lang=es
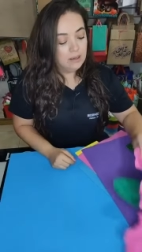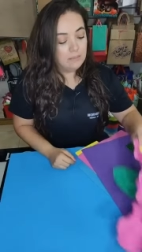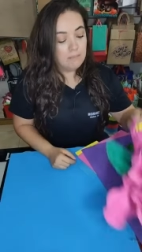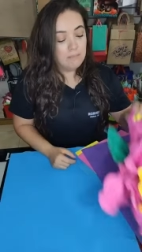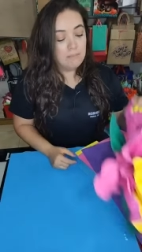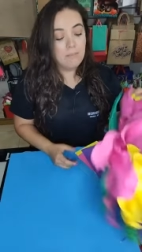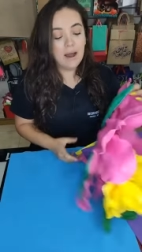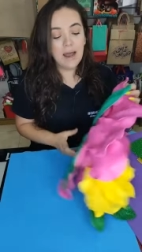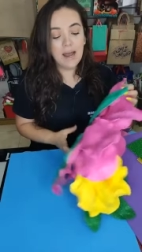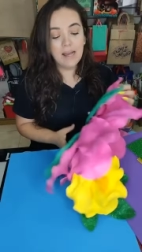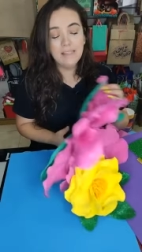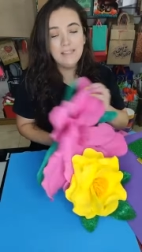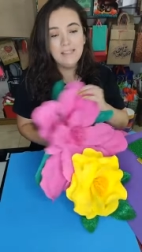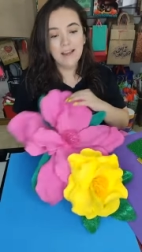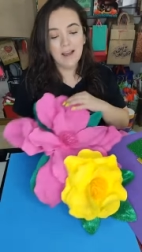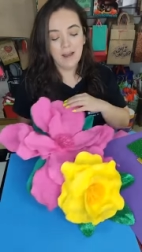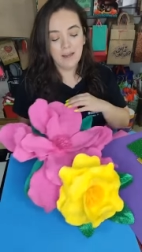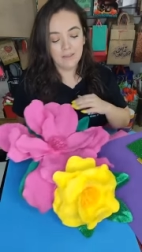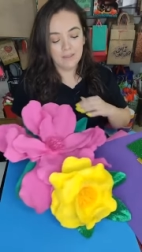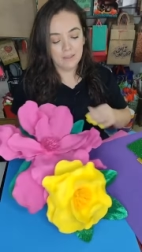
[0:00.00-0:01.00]

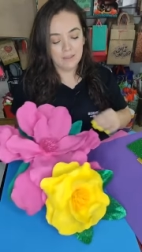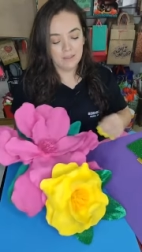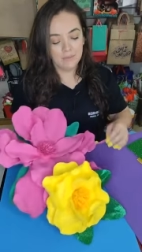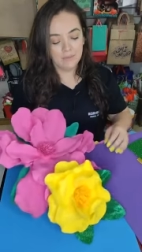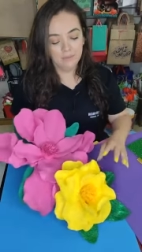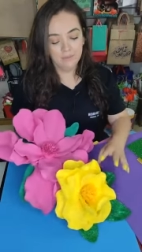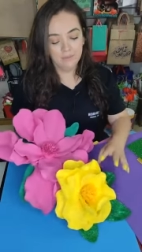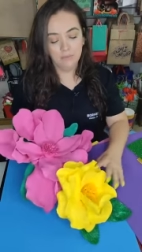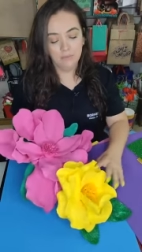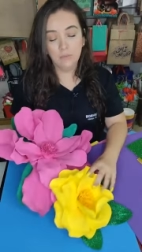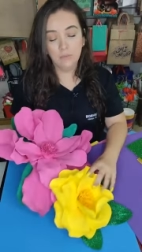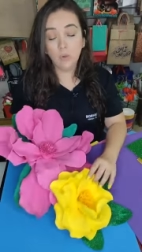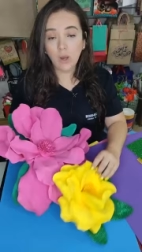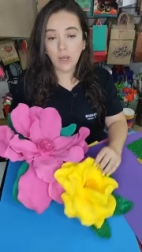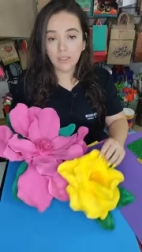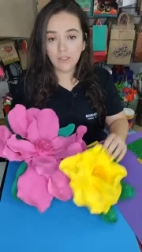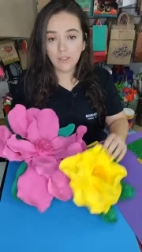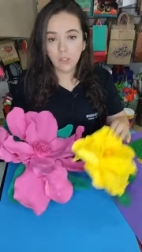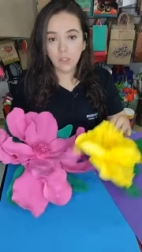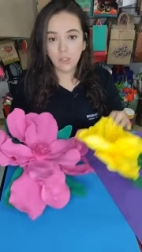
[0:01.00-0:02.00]
Mañana.
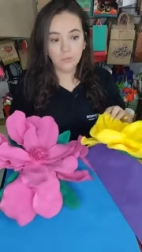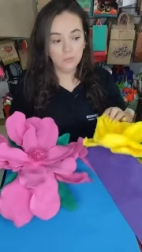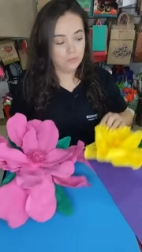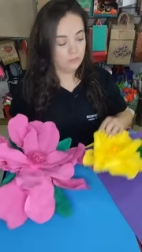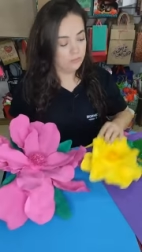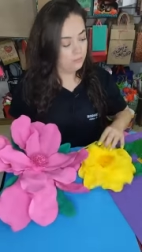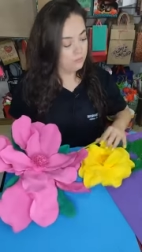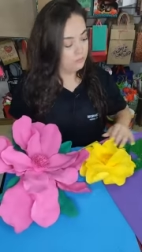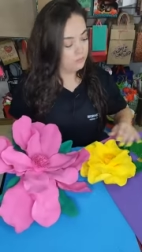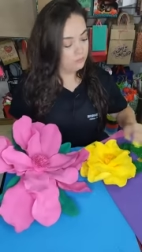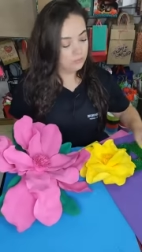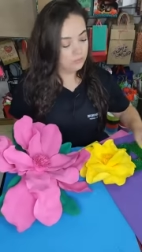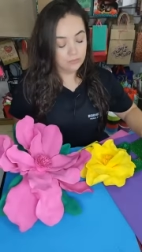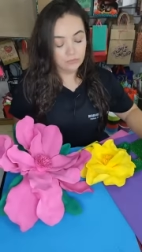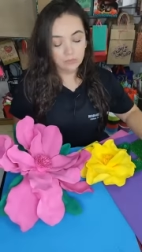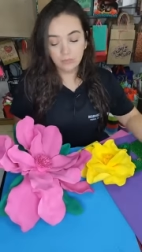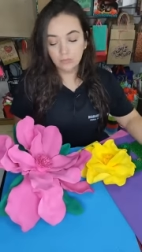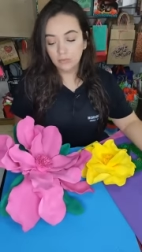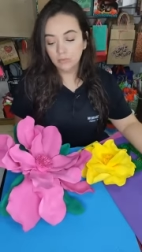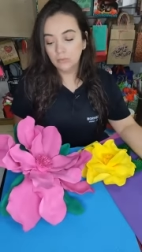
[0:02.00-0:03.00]
¿Cuándo?
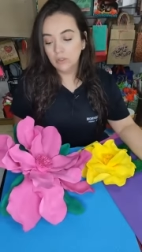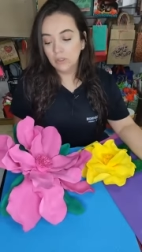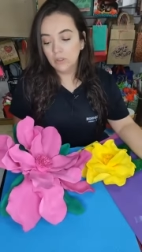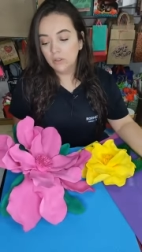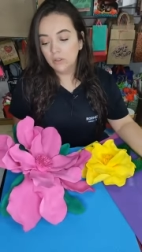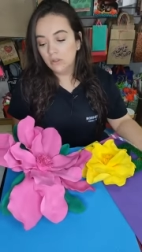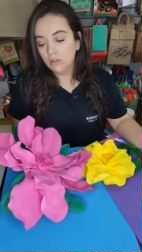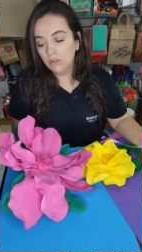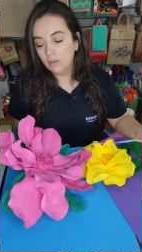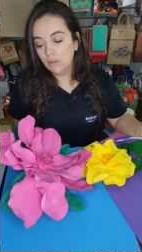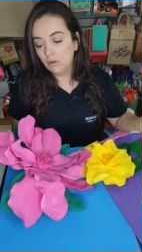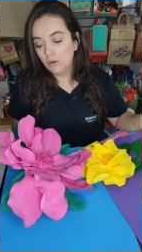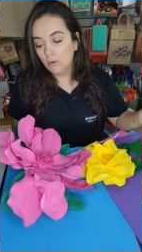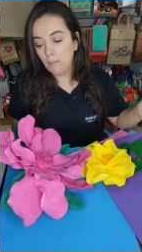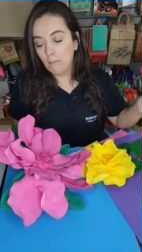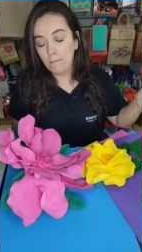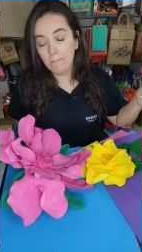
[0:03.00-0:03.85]
¿Cómo le digo a Johnny?